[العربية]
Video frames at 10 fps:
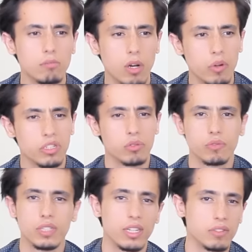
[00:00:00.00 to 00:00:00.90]
ما وجدت
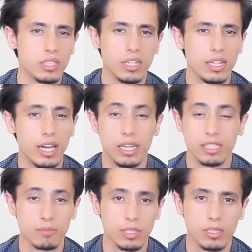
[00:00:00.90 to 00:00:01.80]
في نفسي إلا أن
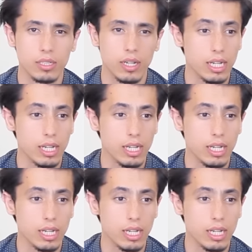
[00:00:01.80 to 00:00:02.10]
أصمت